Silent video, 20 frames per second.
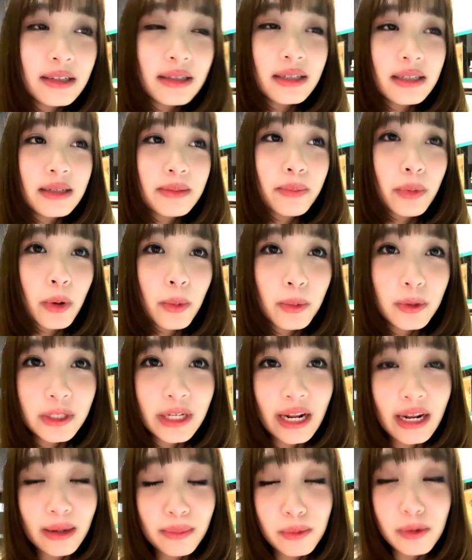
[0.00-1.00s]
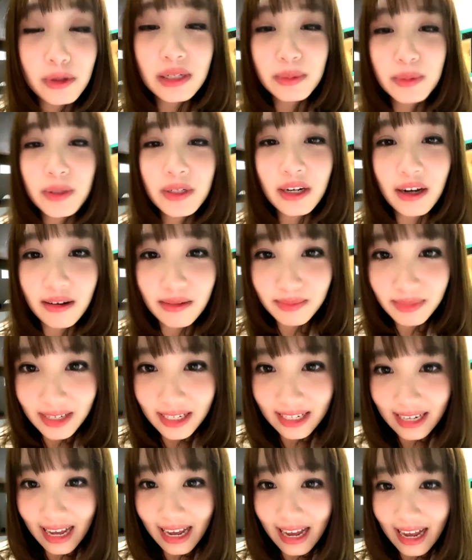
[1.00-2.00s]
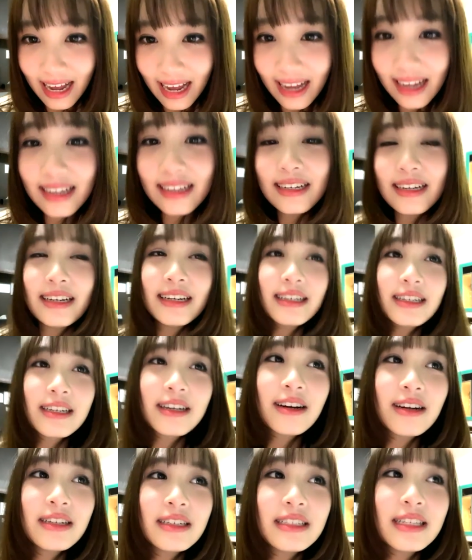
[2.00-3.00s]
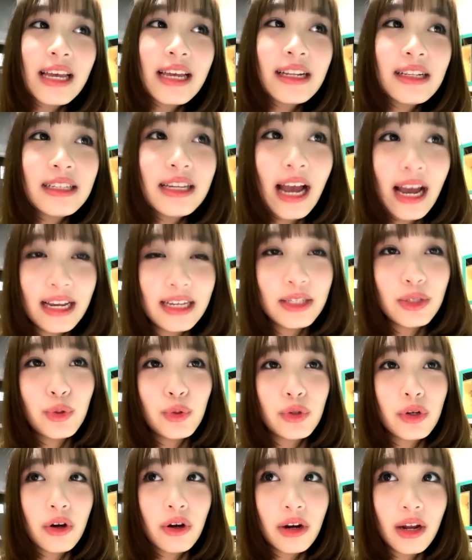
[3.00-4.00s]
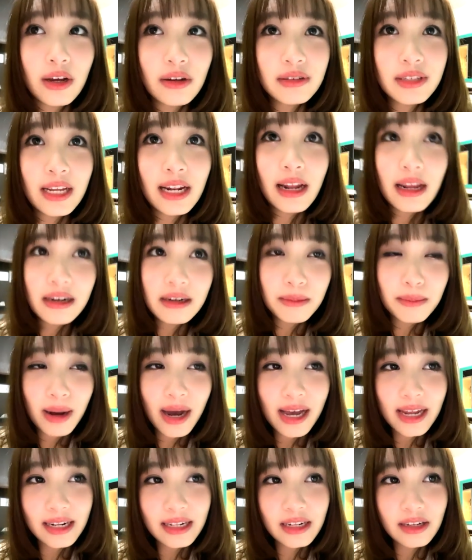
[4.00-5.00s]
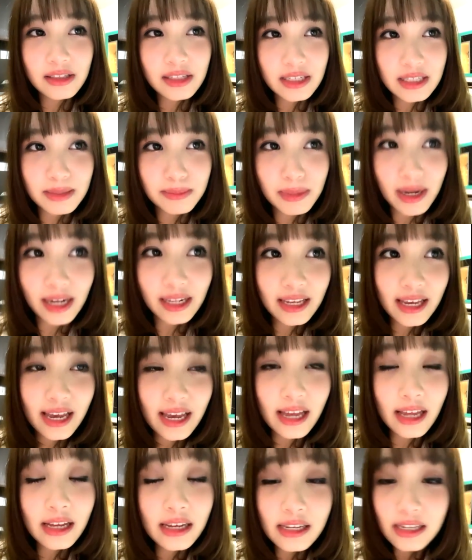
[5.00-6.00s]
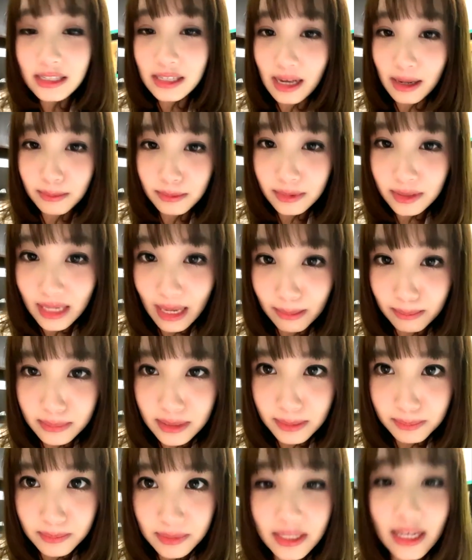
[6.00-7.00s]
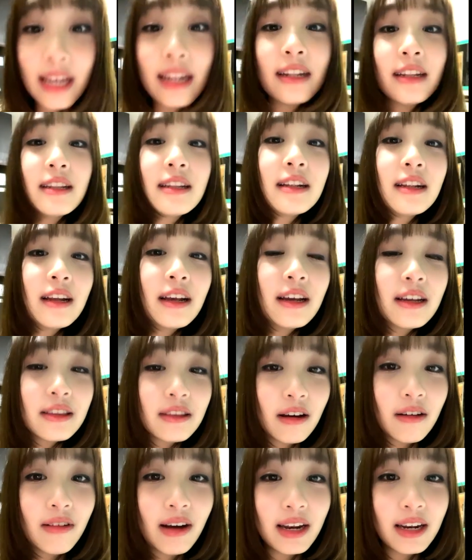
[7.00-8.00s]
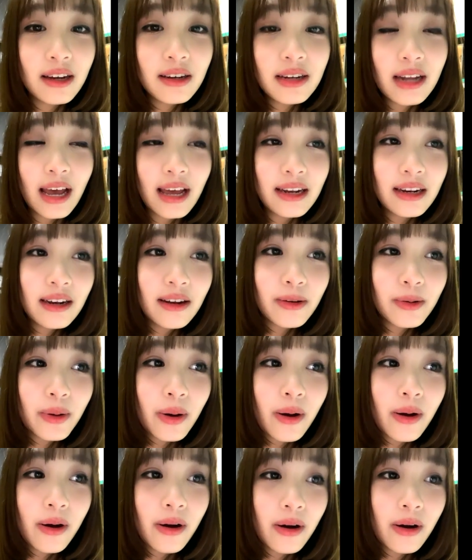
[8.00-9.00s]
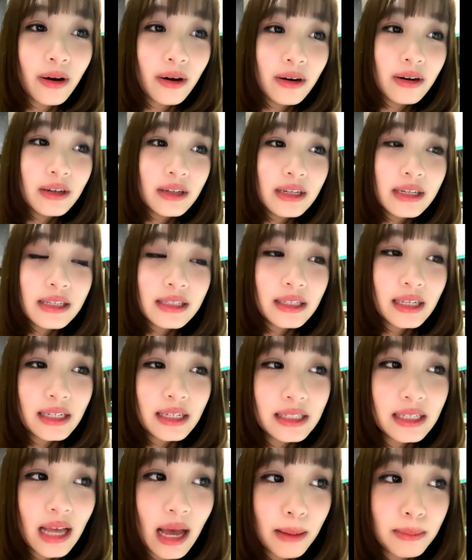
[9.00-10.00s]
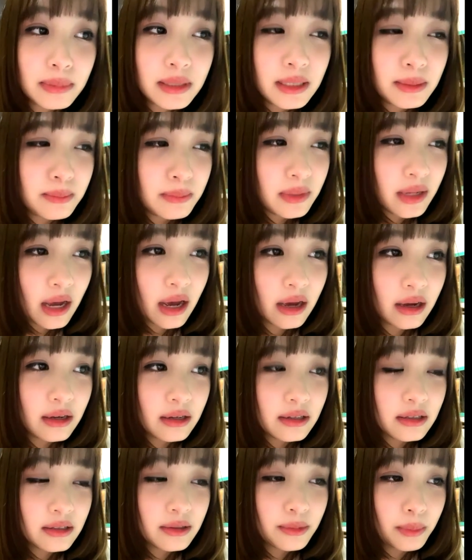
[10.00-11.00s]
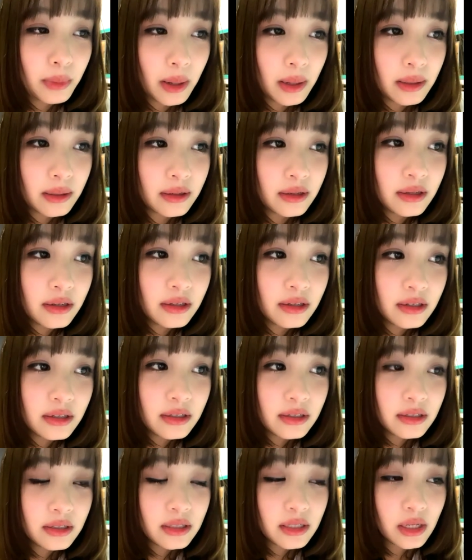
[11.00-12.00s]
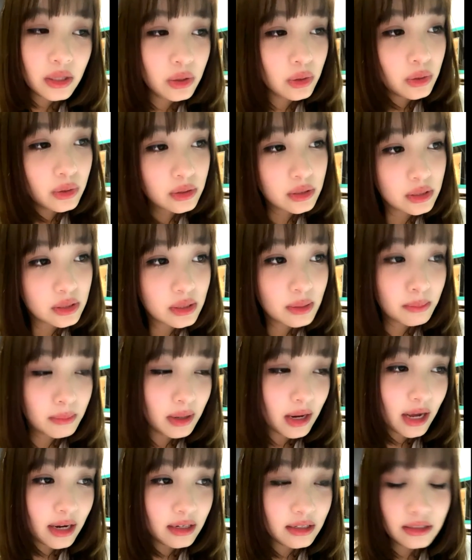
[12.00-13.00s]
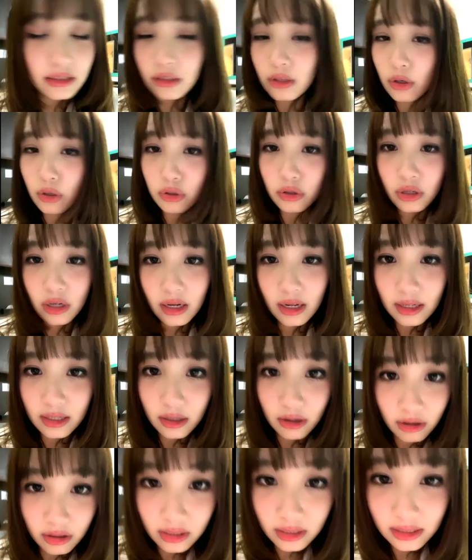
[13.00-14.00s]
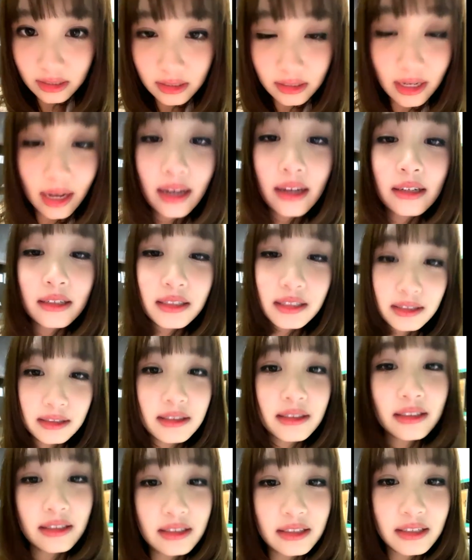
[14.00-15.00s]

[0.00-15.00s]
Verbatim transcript: อโปรโมชั่นทั้งหมดที่พวกเรามีนะคะก็คือเซตใหญ่สุดของเราเซตละ หนึ่งพัน เราจะจำกัดแค่สามสิบเซตต่อวันเท่านั้นแล้วก็เซตสามสิบเนี่ยเหมือนจะจำกัดคนละออเดอร์นะอืม